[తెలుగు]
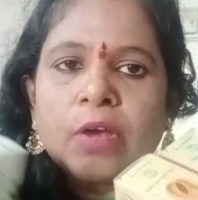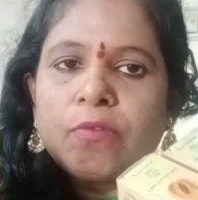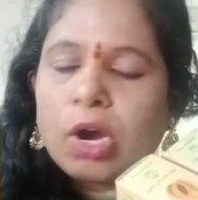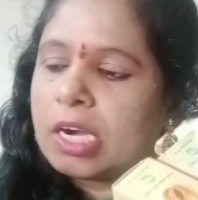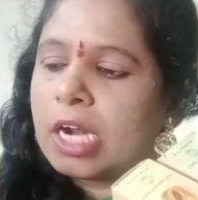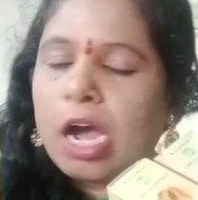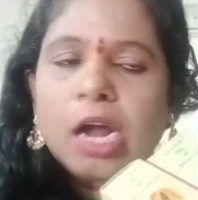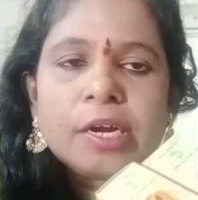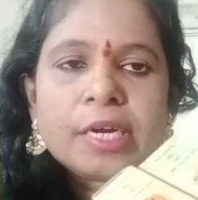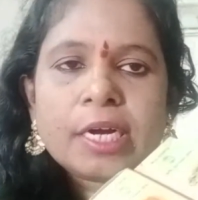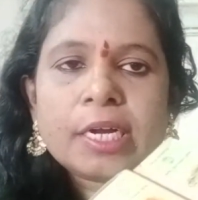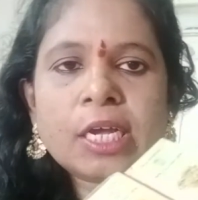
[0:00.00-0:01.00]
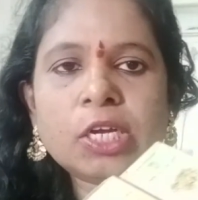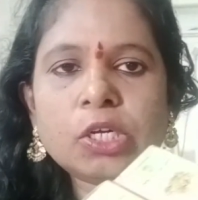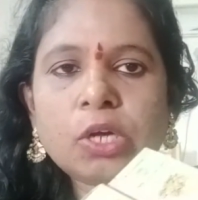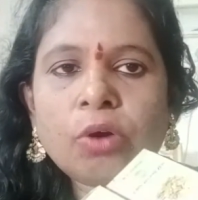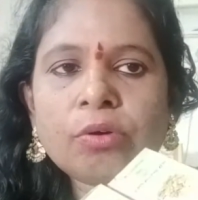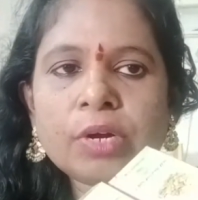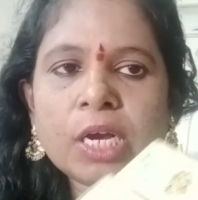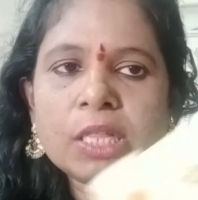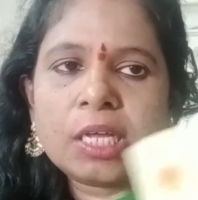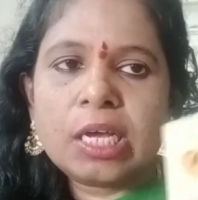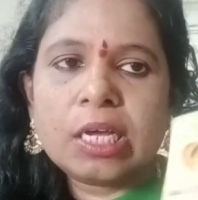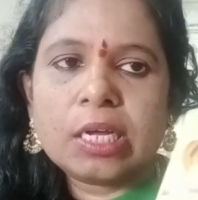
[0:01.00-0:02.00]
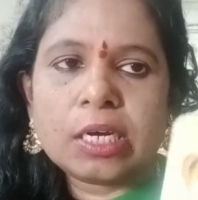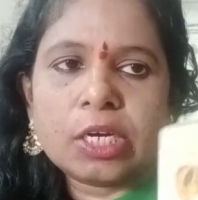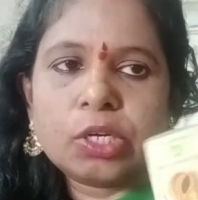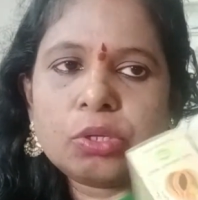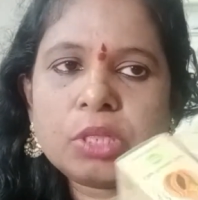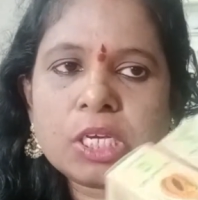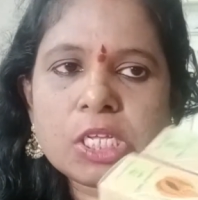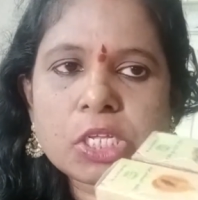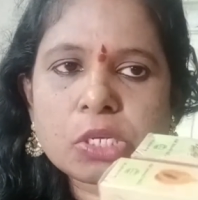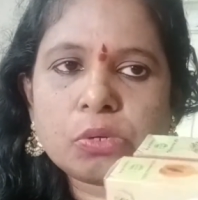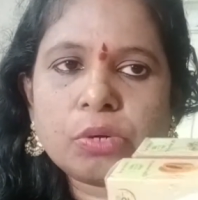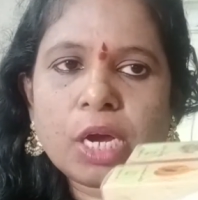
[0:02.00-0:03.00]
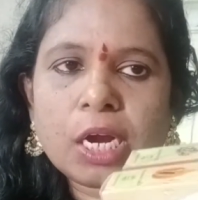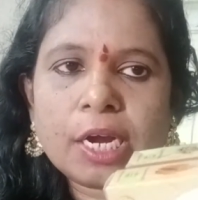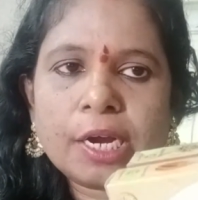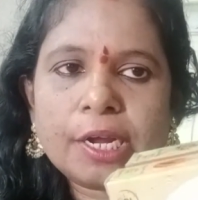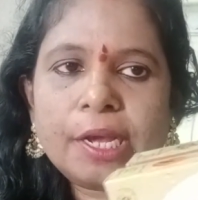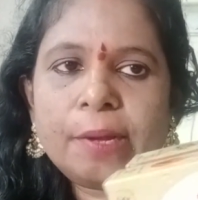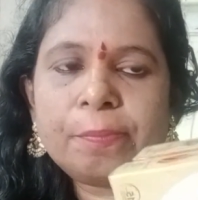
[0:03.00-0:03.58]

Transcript: ఒకటి ఆల్రెడీ ఇంట్లో ఉన్నది ఈ రెండు తీసుకున్నానండి